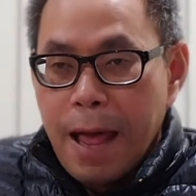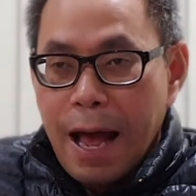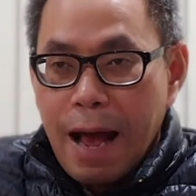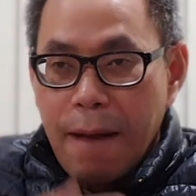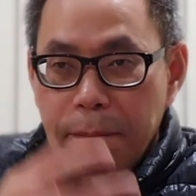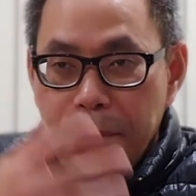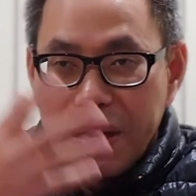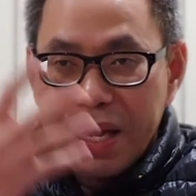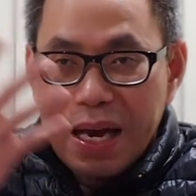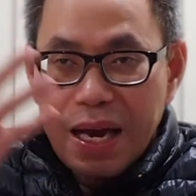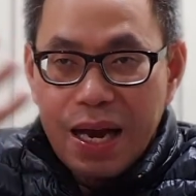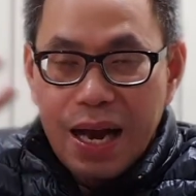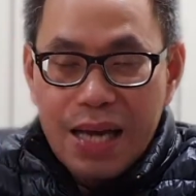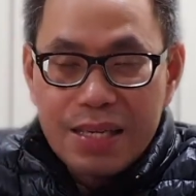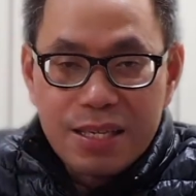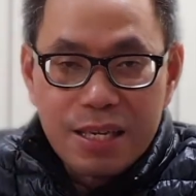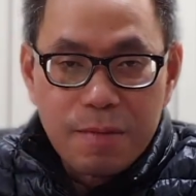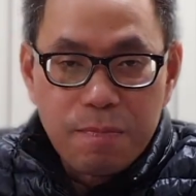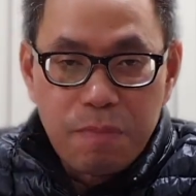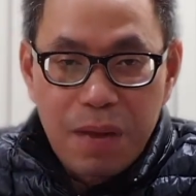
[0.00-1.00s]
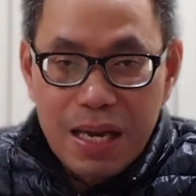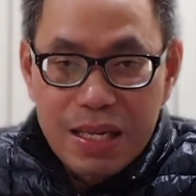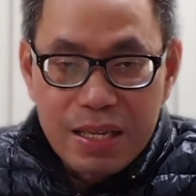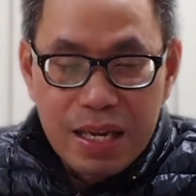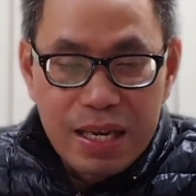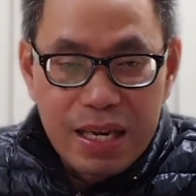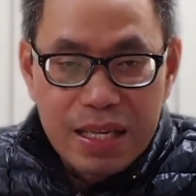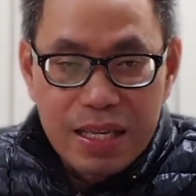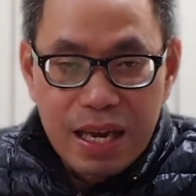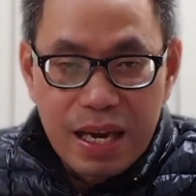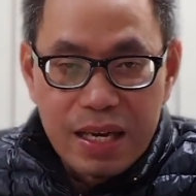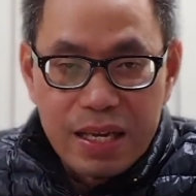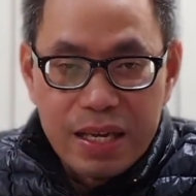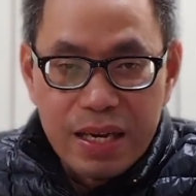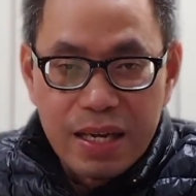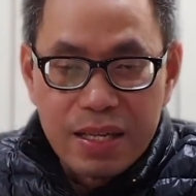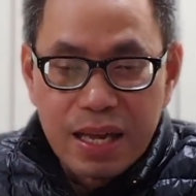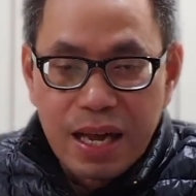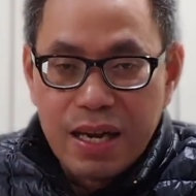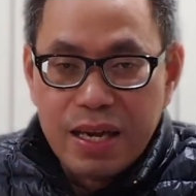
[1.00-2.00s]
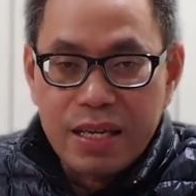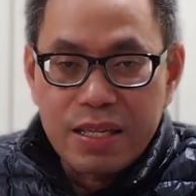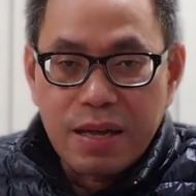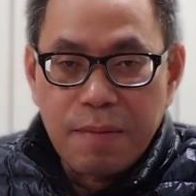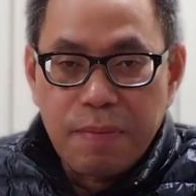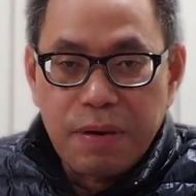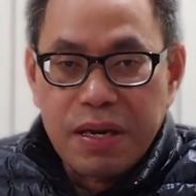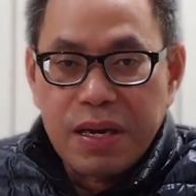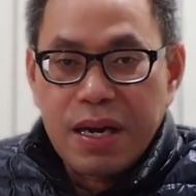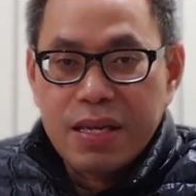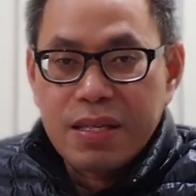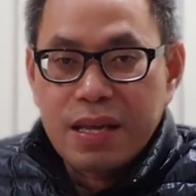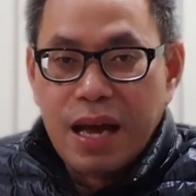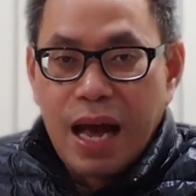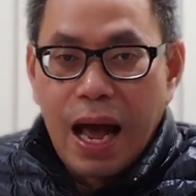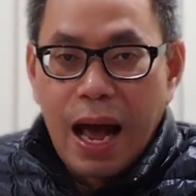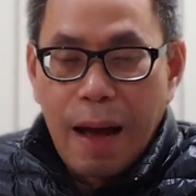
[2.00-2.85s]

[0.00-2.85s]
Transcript: apa yang kasat mata kita lihat, Alkitab berkata,